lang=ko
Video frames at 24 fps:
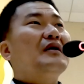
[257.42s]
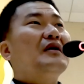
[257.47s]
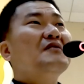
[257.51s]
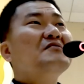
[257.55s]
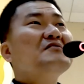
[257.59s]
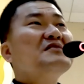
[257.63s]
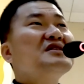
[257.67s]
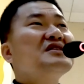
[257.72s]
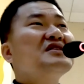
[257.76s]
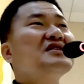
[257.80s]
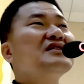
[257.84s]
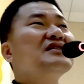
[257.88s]

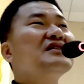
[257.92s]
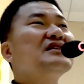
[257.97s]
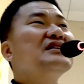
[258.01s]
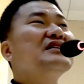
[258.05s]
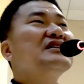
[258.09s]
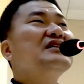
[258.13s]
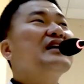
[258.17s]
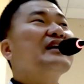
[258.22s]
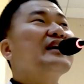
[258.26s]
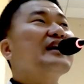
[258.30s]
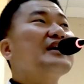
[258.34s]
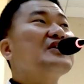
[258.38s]
엄청
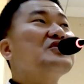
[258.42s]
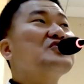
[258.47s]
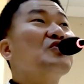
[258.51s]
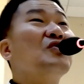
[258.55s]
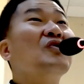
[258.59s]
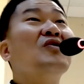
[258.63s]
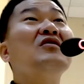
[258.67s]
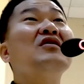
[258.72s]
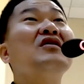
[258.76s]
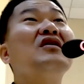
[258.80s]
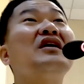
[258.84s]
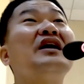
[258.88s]
그들에게
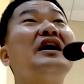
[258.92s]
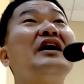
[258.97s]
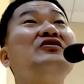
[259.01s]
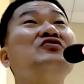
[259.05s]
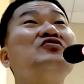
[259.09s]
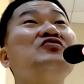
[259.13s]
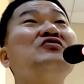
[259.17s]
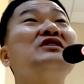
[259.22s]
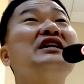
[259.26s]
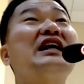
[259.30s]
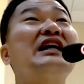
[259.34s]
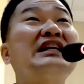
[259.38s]
좋은 걸
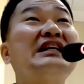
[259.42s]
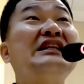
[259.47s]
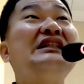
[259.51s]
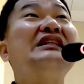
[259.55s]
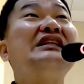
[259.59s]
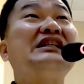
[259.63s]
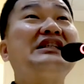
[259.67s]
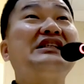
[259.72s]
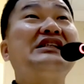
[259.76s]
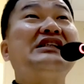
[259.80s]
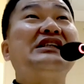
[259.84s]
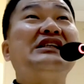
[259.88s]
해준다는
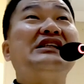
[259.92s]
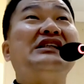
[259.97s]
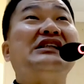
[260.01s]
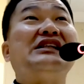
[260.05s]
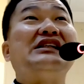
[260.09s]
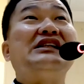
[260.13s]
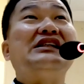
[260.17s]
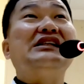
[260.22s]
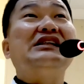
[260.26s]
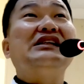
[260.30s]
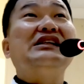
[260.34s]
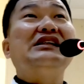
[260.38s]

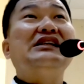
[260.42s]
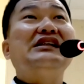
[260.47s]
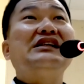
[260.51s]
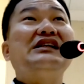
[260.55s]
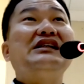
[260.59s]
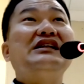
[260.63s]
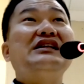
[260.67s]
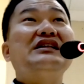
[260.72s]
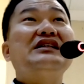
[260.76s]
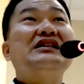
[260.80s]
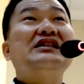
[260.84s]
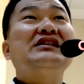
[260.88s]
듯이
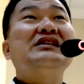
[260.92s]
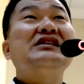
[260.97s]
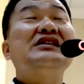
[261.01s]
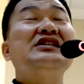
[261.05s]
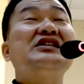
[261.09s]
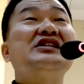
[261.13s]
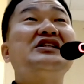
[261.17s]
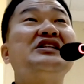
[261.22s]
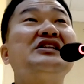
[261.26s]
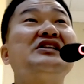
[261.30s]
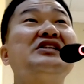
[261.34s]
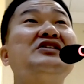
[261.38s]

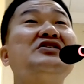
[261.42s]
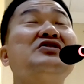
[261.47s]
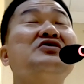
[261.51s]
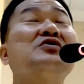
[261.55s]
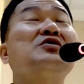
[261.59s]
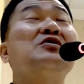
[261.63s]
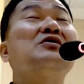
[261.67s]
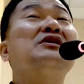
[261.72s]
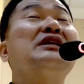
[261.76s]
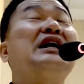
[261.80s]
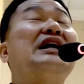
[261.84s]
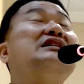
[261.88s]
실은 지
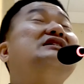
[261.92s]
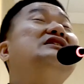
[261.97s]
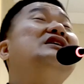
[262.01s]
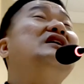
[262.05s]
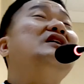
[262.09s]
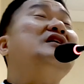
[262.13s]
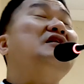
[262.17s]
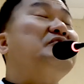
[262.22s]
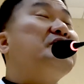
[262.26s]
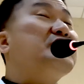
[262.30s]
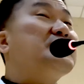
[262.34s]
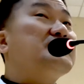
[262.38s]
실속을 다
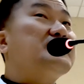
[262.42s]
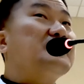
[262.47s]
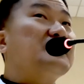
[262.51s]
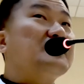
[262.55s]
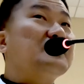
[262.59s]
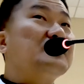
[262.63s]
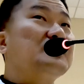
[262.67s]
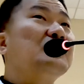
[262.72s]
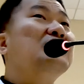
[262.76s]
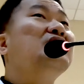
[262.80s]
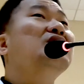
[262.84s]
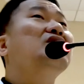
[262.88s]
챙기면서
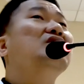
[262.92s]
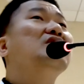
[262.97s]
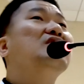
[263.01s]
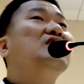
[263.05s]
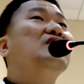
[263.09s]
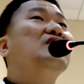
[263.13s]
그죠?